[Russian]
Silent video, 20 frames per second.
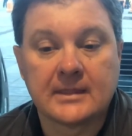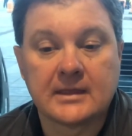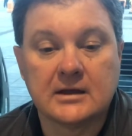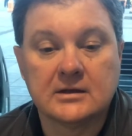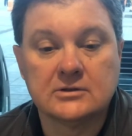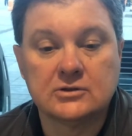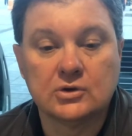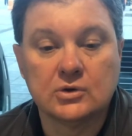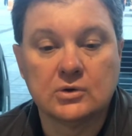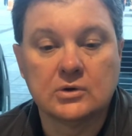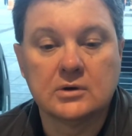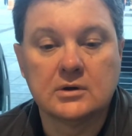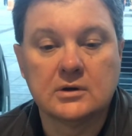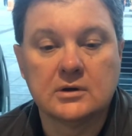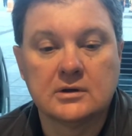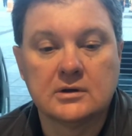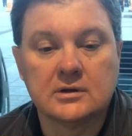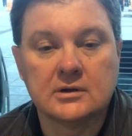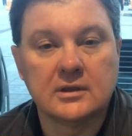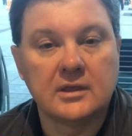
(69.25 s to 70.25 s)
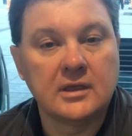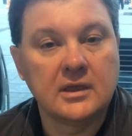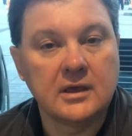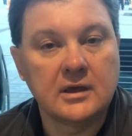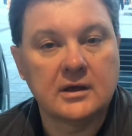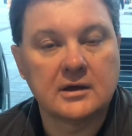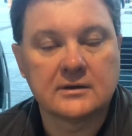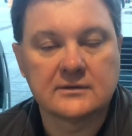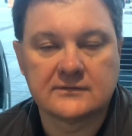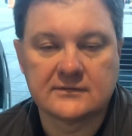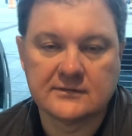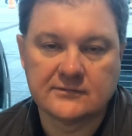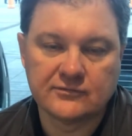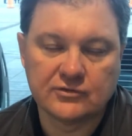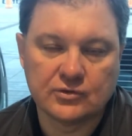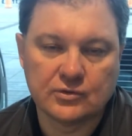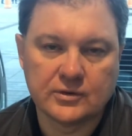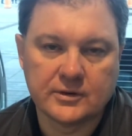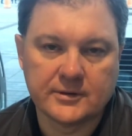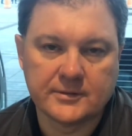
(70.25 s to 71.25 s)
Но не
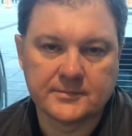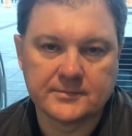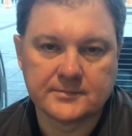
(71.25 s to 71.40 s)
основное.